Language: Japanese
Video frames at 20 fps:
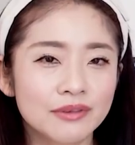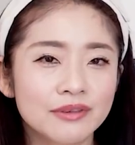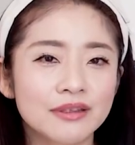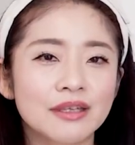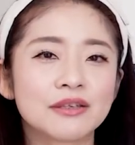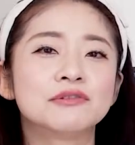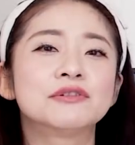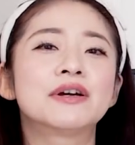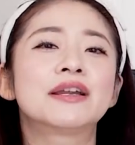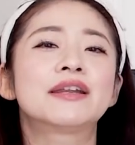て
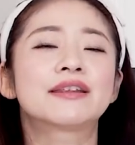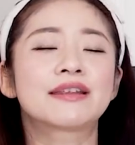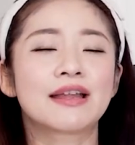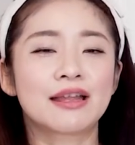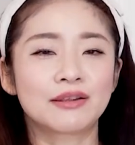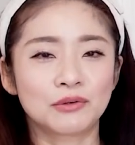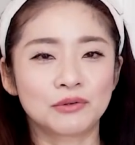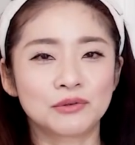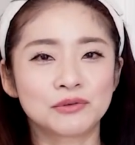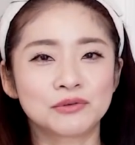言われた
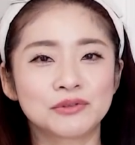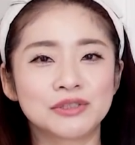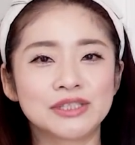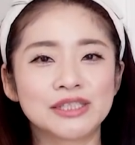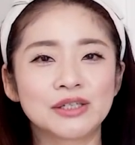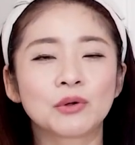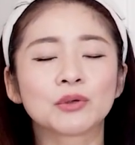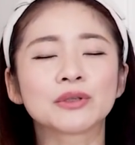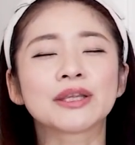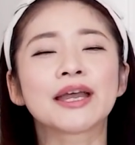というふう
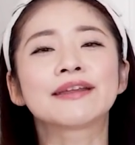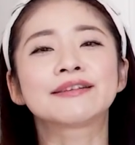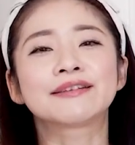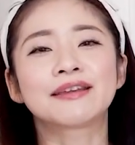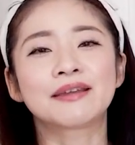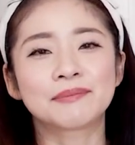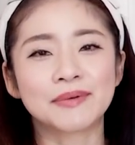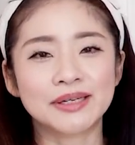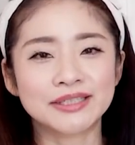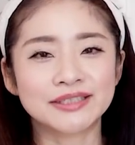に答えて
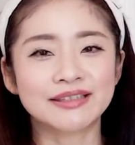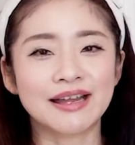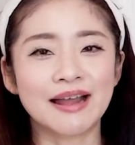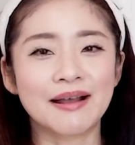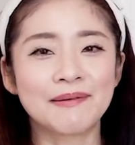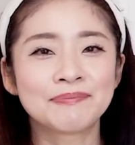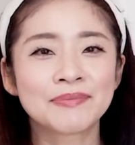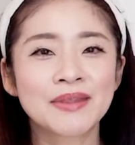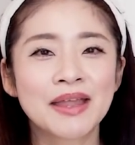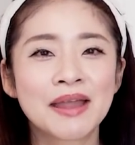いまし
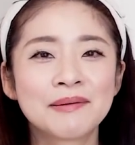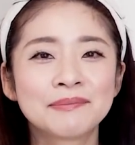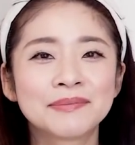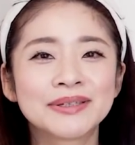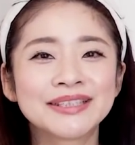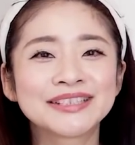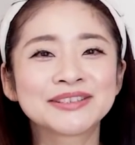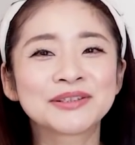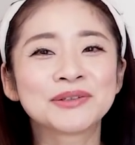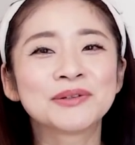た。まあ
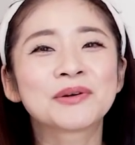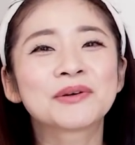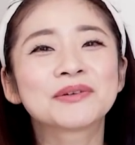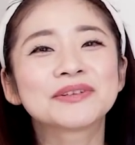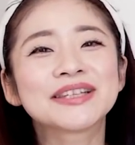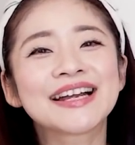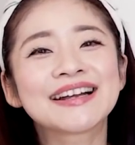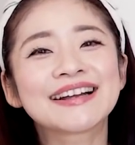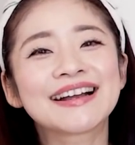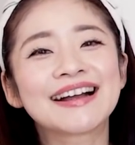ね、その
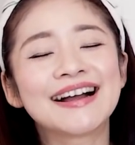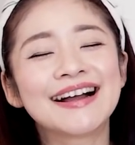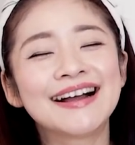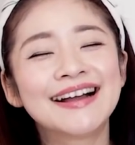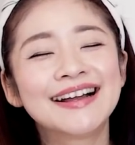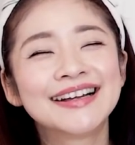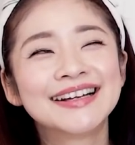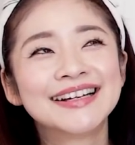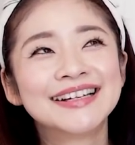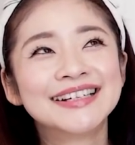なんか
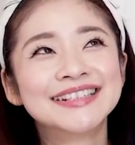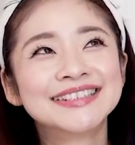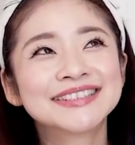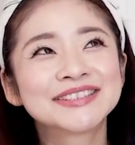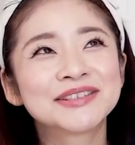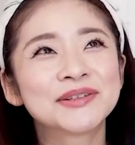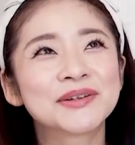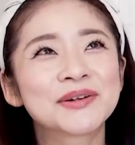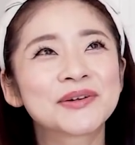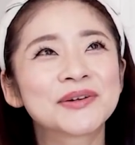
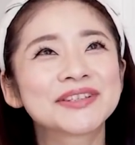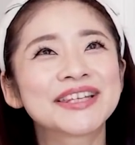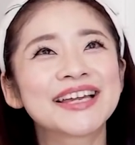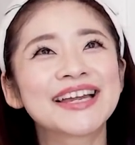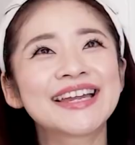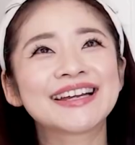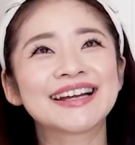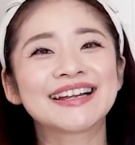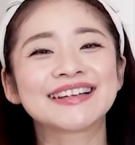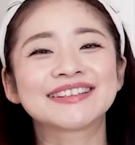その答
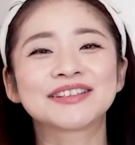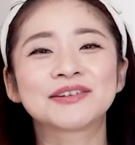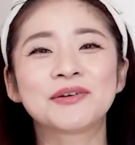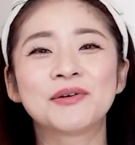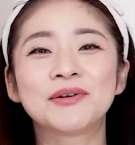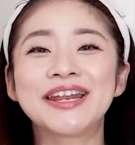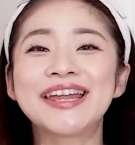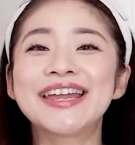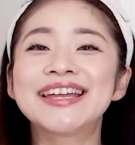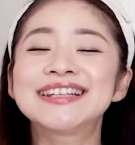えがこ
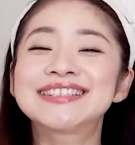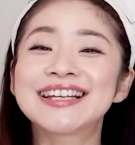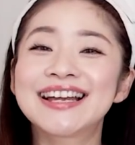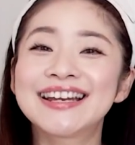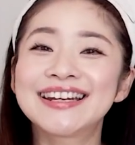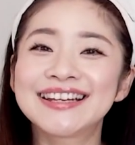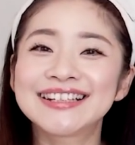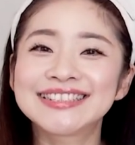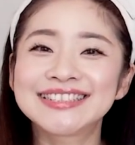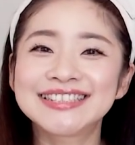う、れいちゃ
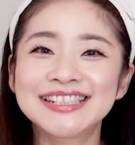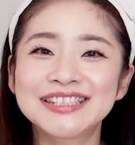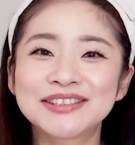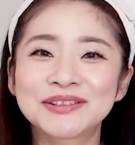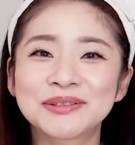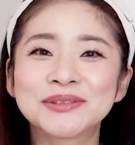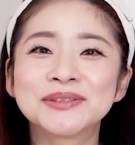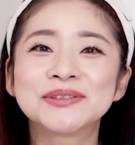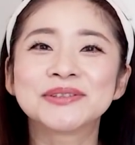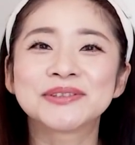んらしい
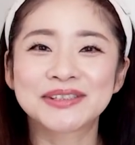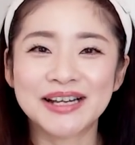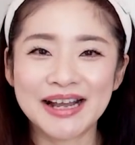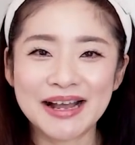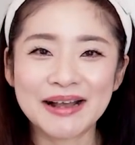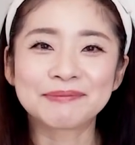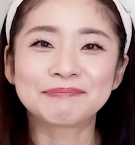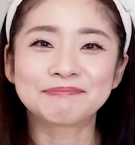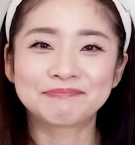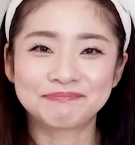という
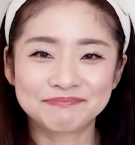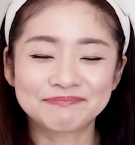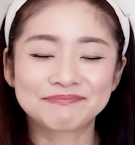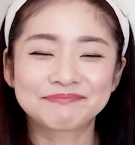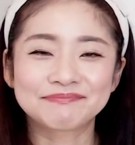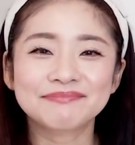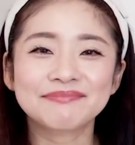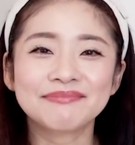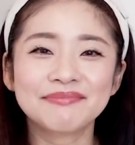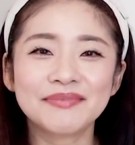か、
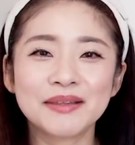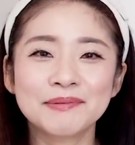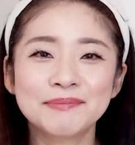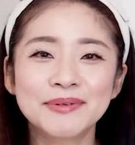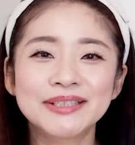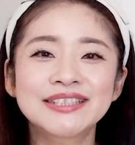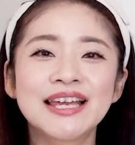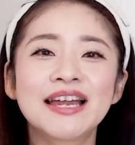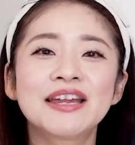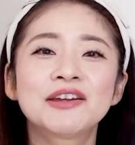ま
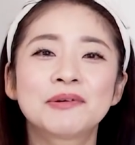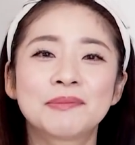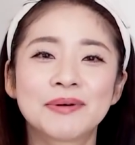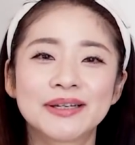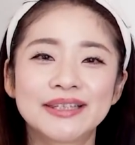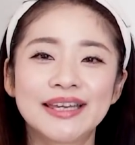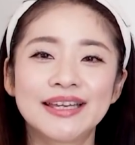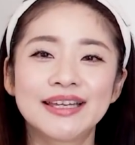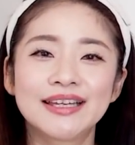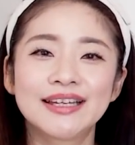あ最後ま
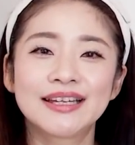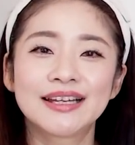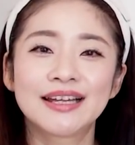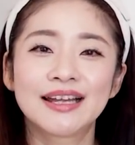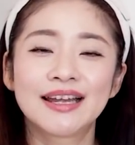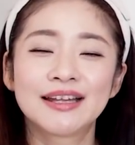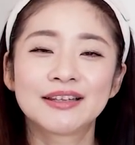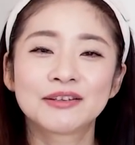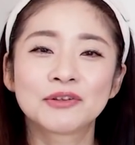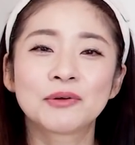で
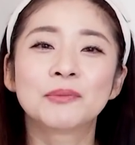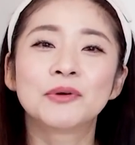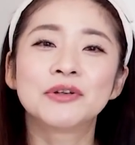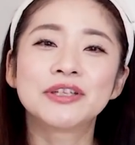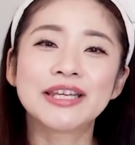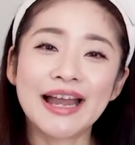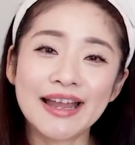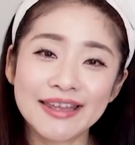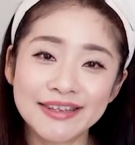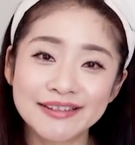共
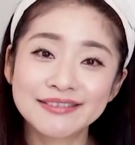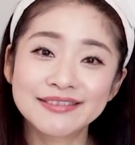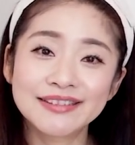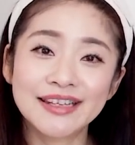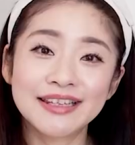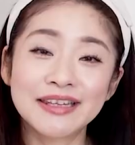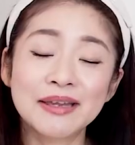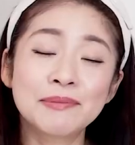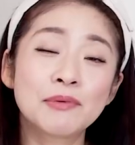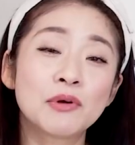に歩ん
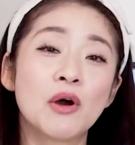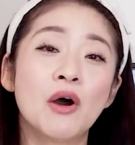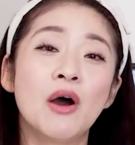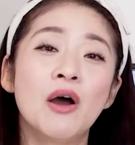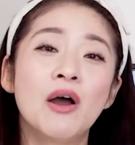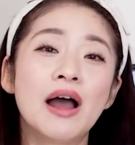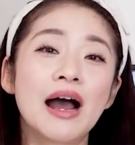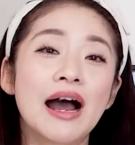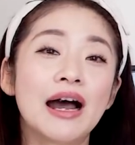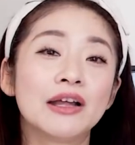で、でも、
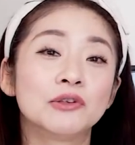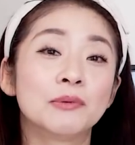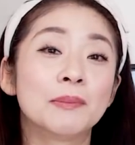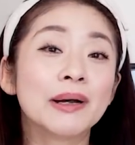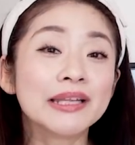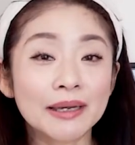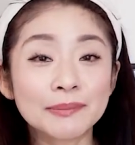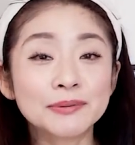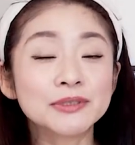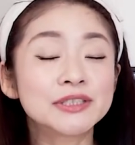あの、
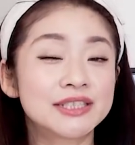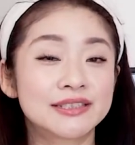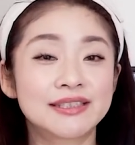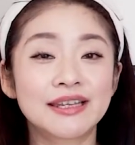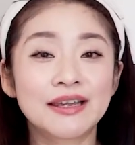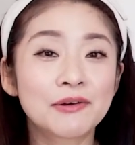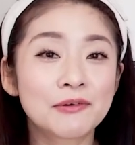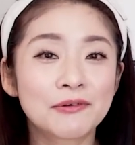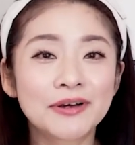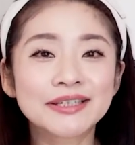学ぶ
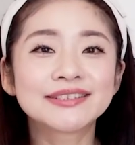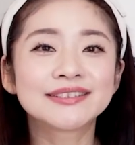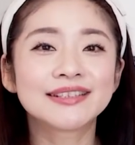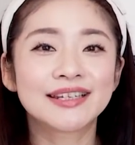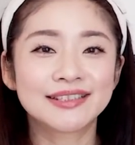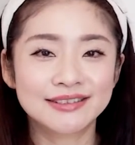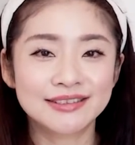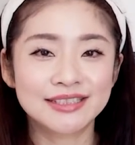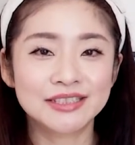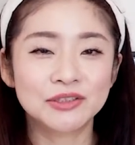姿勢を忘
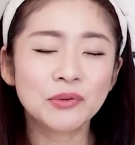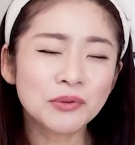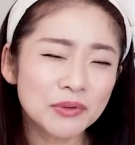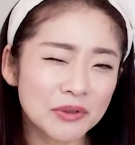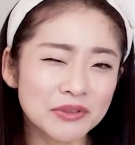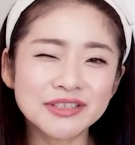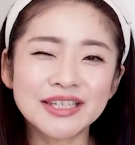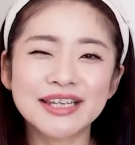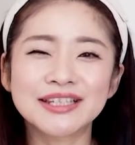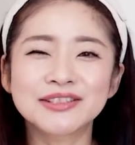れずに、どん
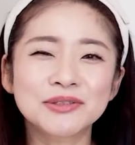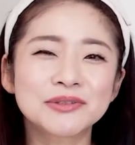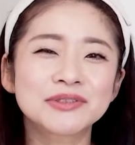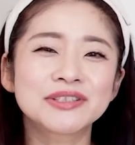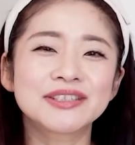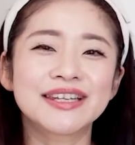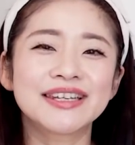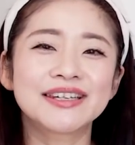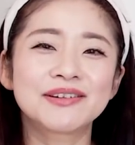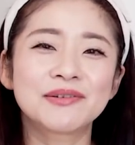どん成長し
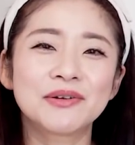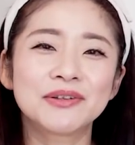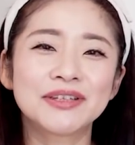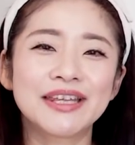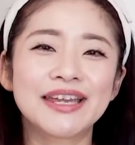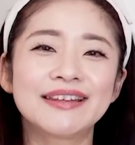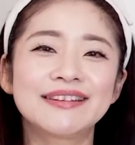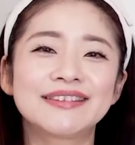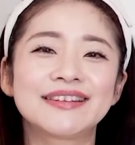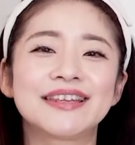ていこう
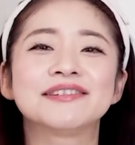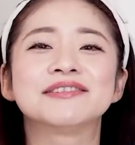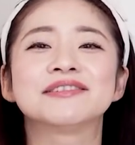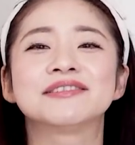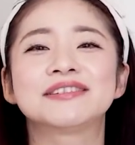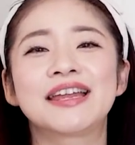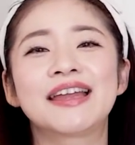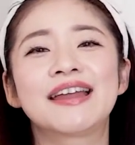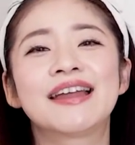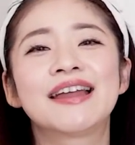ねっていう
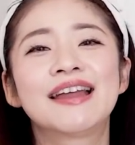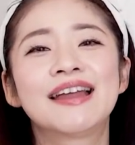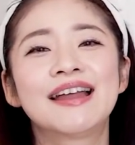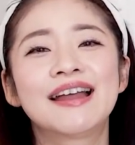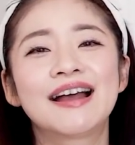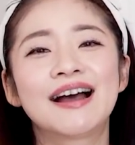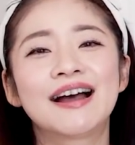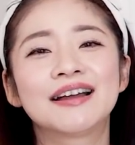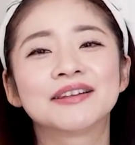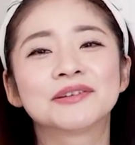ね、
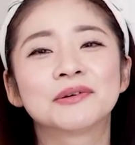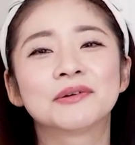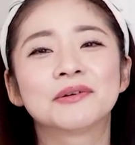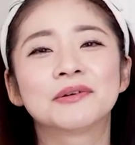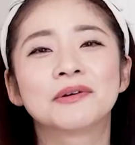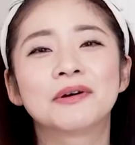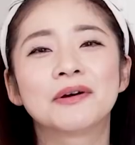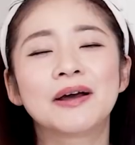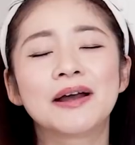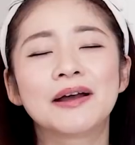あ
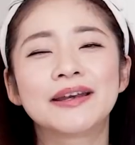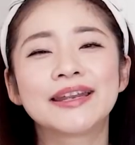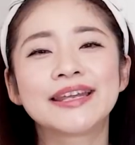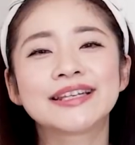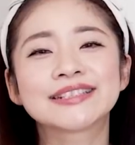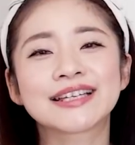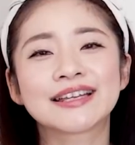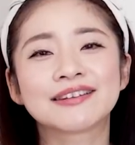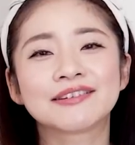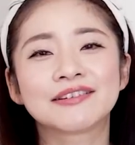の、れ
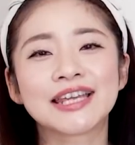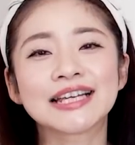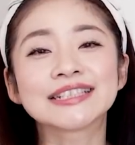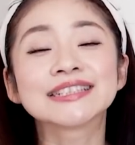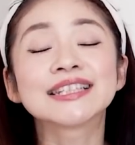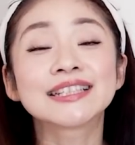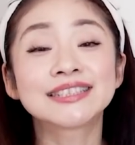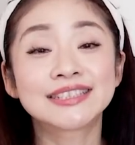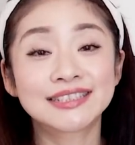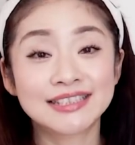いちゃんの優し
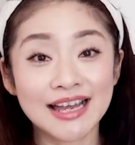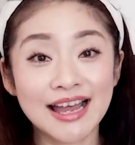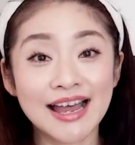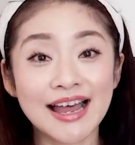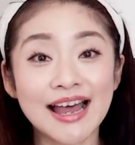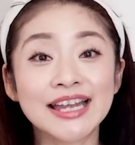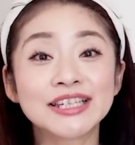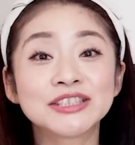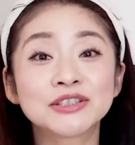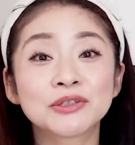さ、
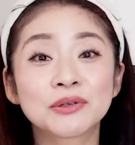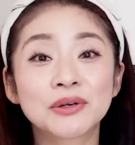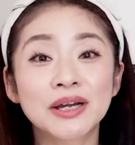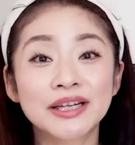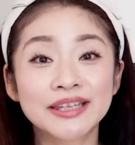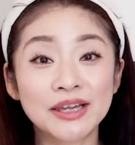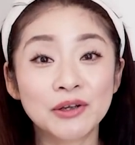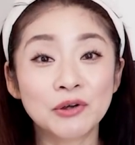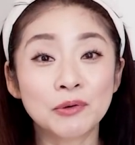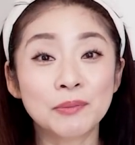愛情が
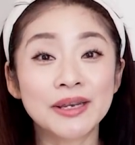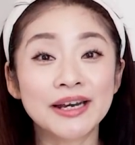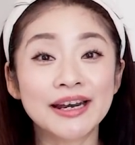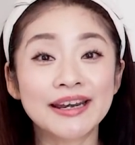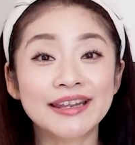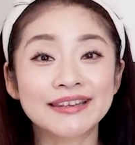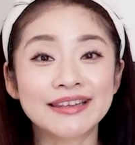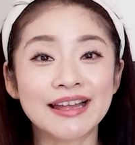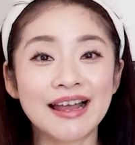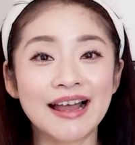ね、込めら
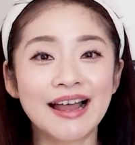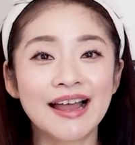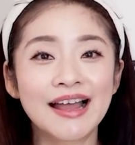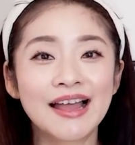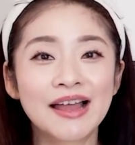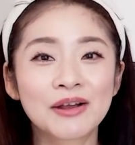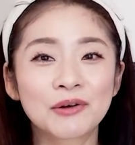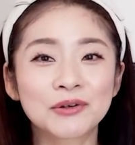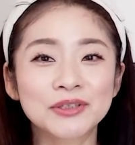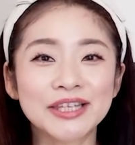れた
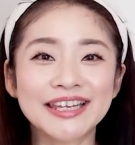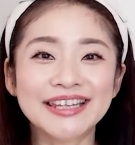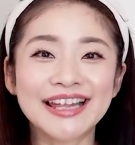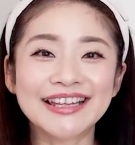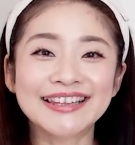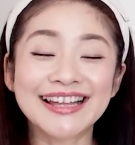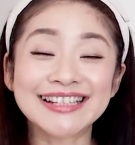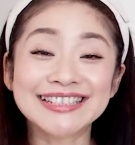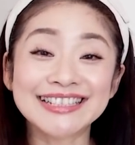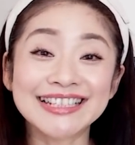答えだっ
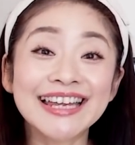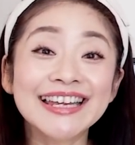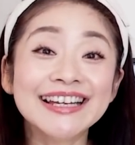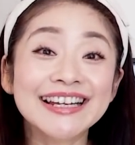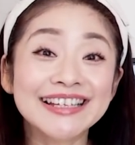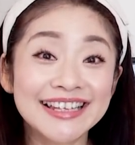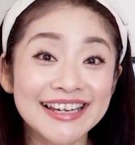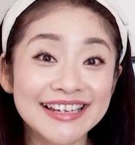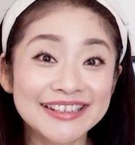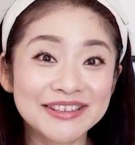たんじゃないか
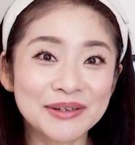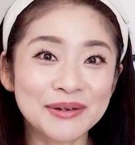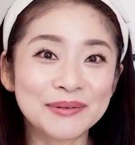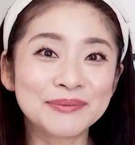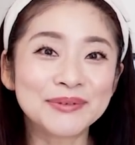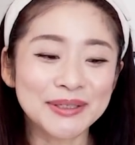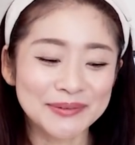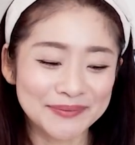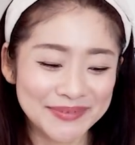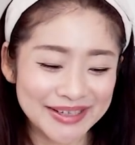なと
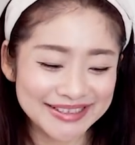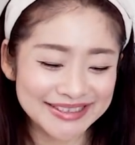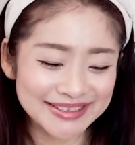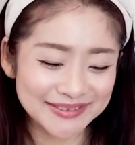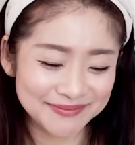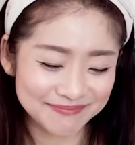思います。